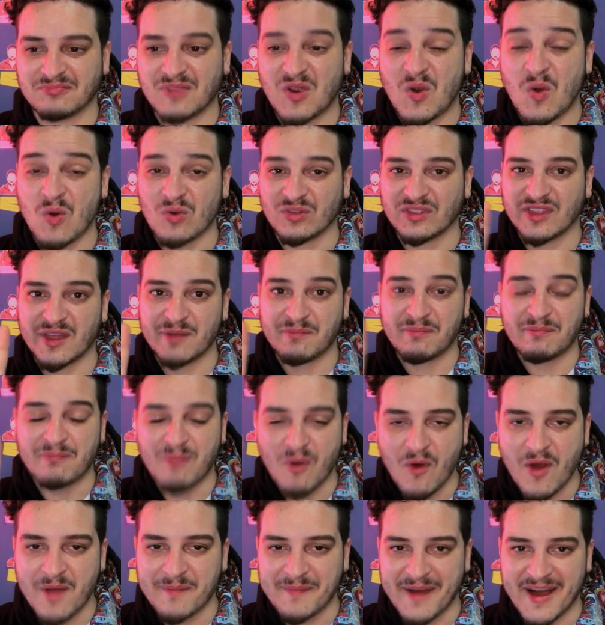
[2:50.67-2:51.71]
conta
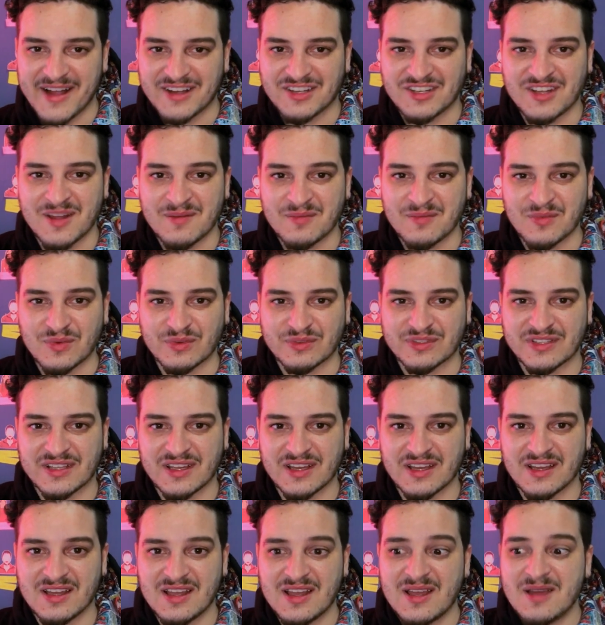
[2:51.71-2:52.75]
boa parte da
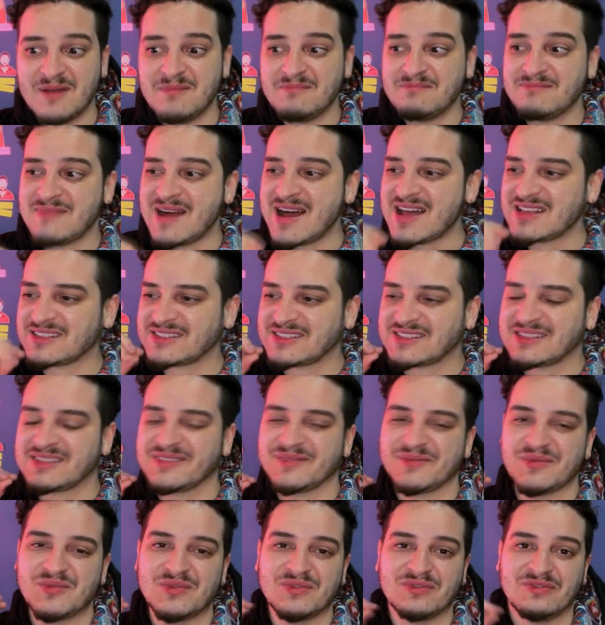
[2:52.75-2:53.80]
música,
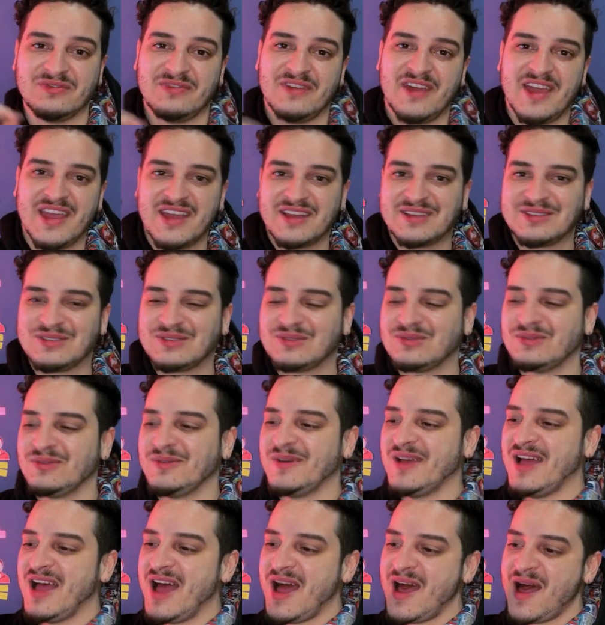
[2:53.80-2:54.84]
mas o verso,
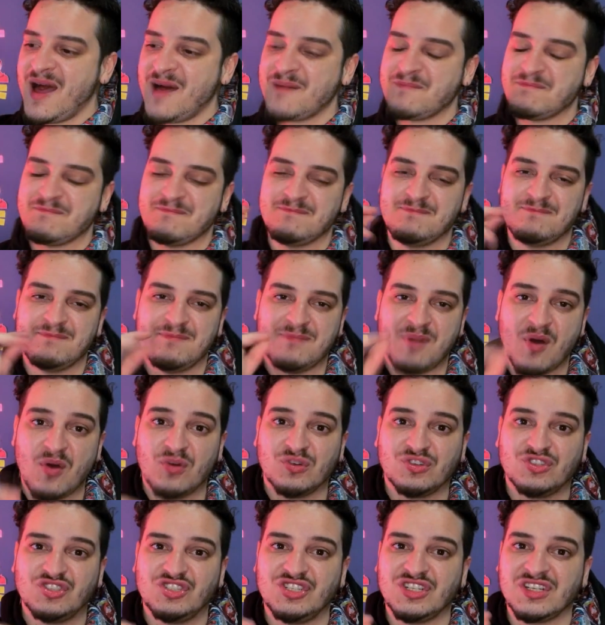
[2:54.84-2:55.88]
a
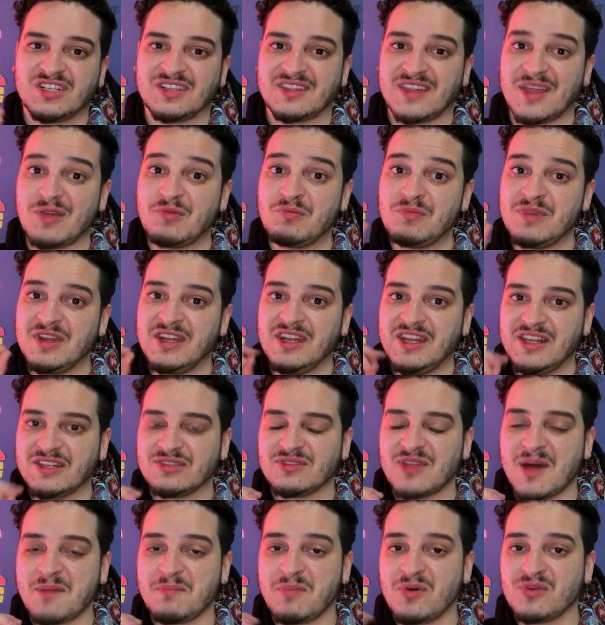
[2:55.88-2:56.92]
ponte, tem um
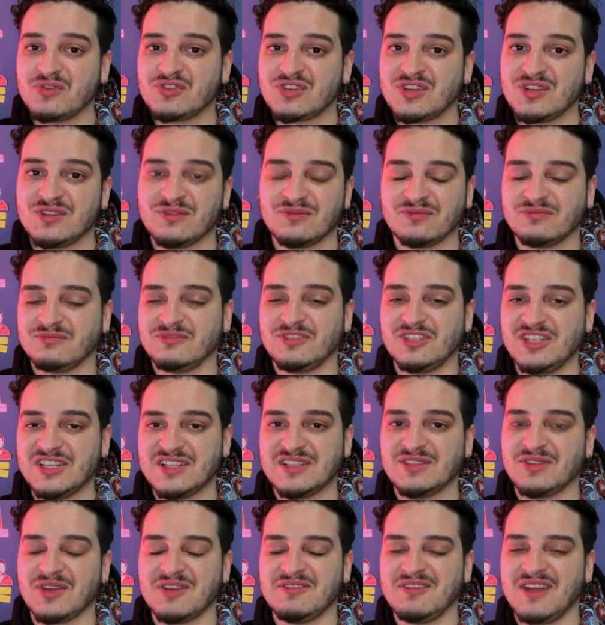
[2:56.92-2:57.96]
início da ponte que não tinha
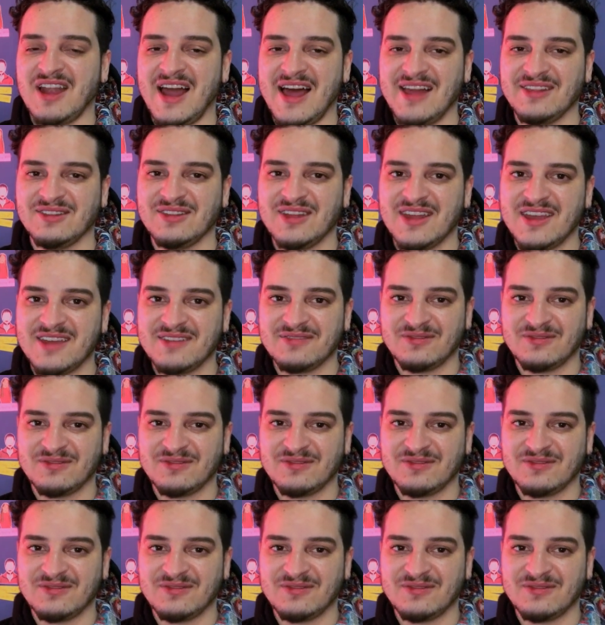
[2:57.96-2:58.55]
sido revelado, né?